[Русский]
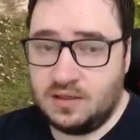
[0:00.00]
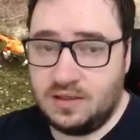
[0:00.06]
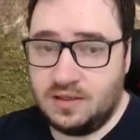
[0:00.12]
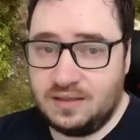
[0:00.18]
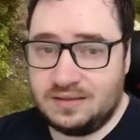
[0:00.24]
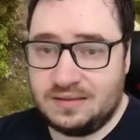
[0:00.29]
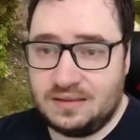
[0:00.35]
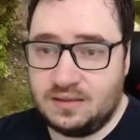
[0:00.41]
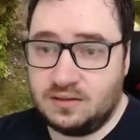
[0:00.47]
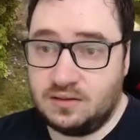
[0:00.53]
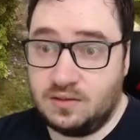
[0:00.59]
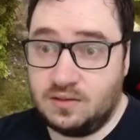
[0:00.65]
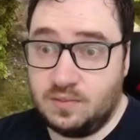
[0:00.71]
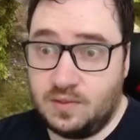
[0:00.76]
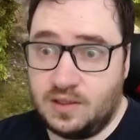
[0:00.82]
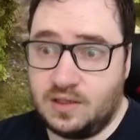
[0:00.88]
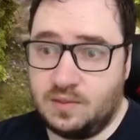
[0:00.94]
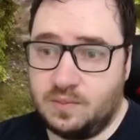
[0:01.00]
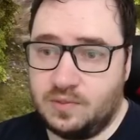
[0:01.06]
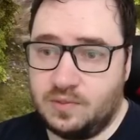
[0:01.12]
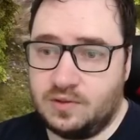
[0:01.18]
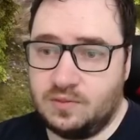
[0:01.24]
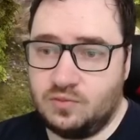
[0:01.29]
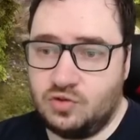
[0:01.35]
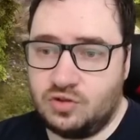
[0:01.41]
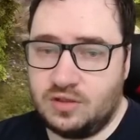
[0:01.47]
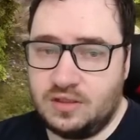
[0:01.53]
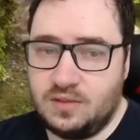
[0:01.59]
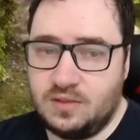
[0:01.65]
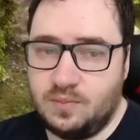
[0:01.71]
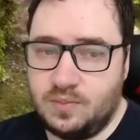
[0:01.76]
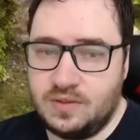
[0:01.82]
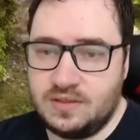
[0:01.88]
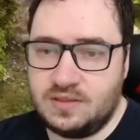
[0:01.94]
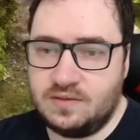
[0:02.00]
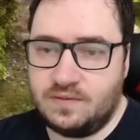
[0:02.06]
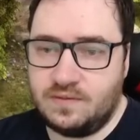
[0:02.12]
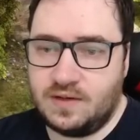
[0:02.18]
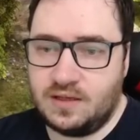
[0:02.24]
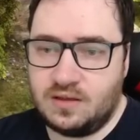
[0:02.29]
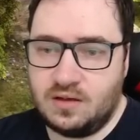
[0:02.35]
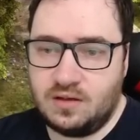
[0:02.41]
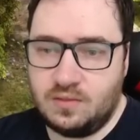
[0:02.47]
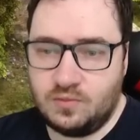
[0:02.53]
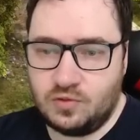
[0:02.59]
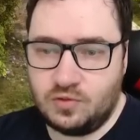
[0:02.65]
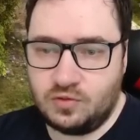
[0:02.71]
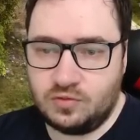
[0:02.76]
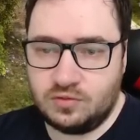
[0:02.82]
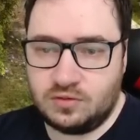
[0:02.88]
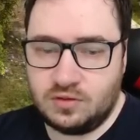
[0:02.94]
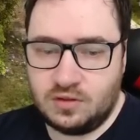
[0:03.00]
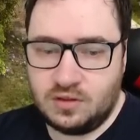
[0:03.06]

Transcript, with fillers: Это Ангмар, потому что они призывателей могут